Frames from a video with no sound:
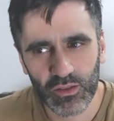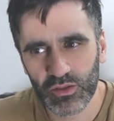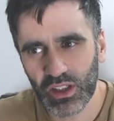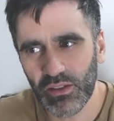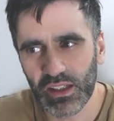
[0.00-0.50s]
No
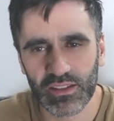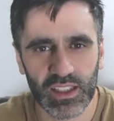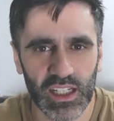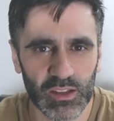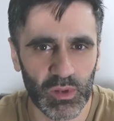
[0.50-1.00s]
sabe ni
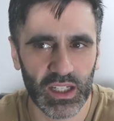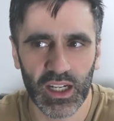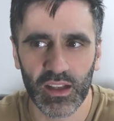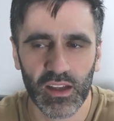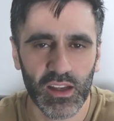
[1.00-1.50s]
siquiera
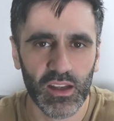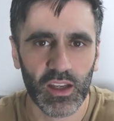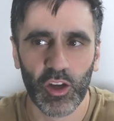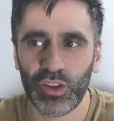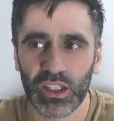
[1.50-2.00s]
explicar
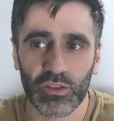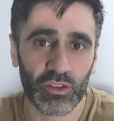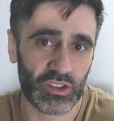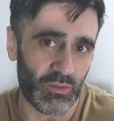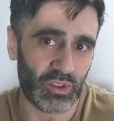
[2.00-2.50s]
los
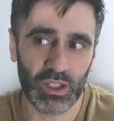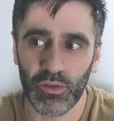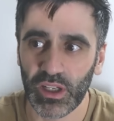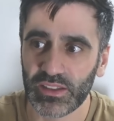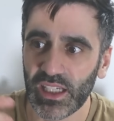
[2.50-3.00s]
TikToks. Vamos, mostré
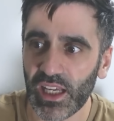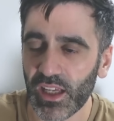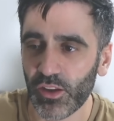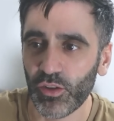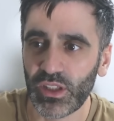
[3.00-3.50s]
uno que decía
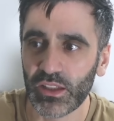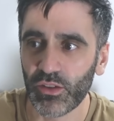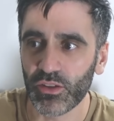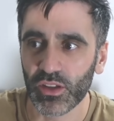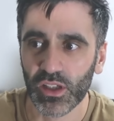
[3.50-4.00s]
en dos
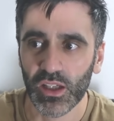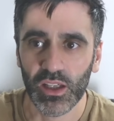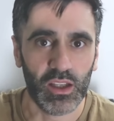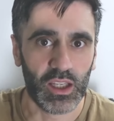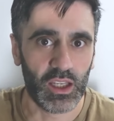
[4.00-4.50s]
TikToks.
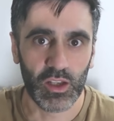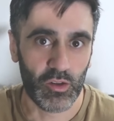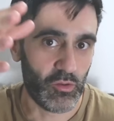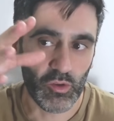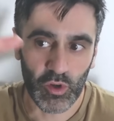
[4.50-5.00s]
Eh,
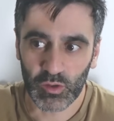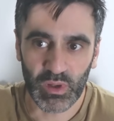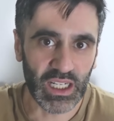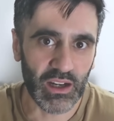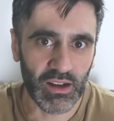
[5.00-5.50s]
no
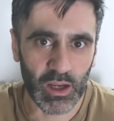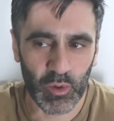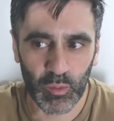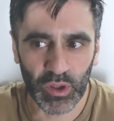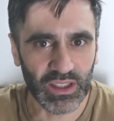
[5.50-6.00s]
explicaba las
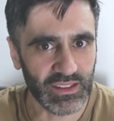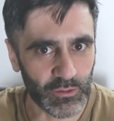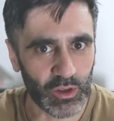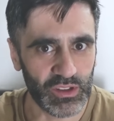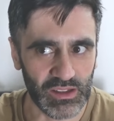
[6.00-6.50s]
propuestas
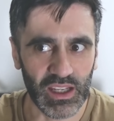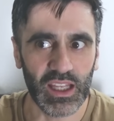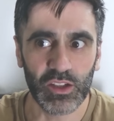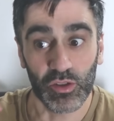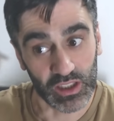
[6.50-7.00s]
cuando ella había
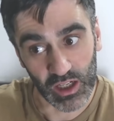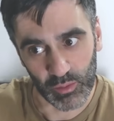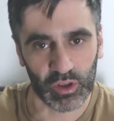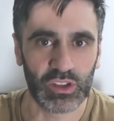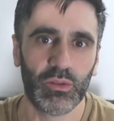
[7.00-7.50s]
dicho que en el
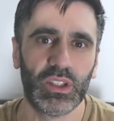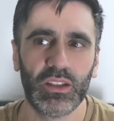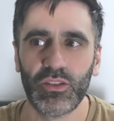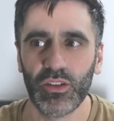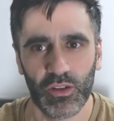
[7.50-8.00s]
próximo
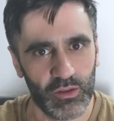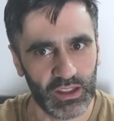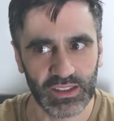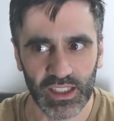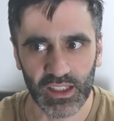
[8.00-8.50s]
TikTok lo iba a
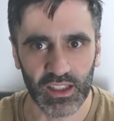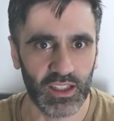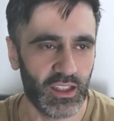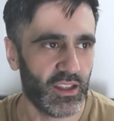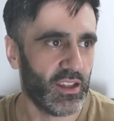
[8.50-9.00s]
hacer
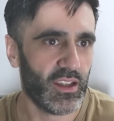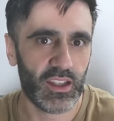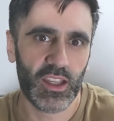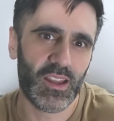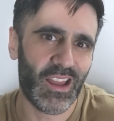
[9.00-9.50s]
y,
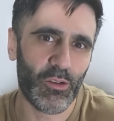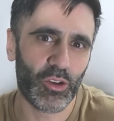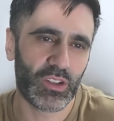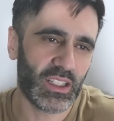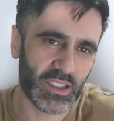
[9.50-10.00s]
le
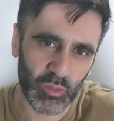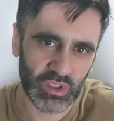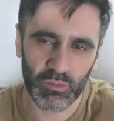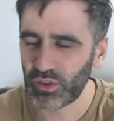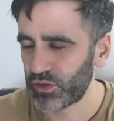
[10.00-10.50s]
duró tres y después
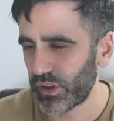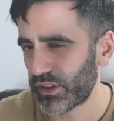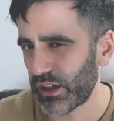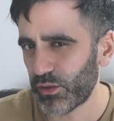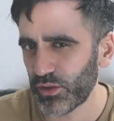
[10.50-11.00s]
empezó a subir
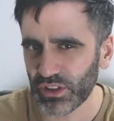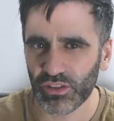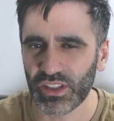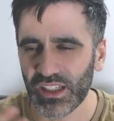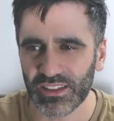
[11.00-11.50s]
otras cosas,
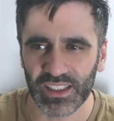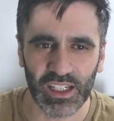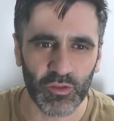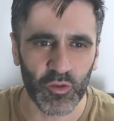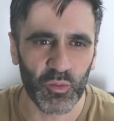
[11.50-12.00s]
o sea, ni
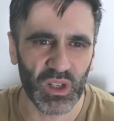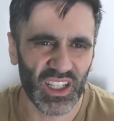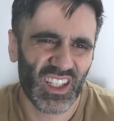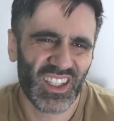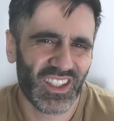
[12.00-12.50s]
siquiera
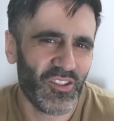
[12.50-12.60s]
cumple.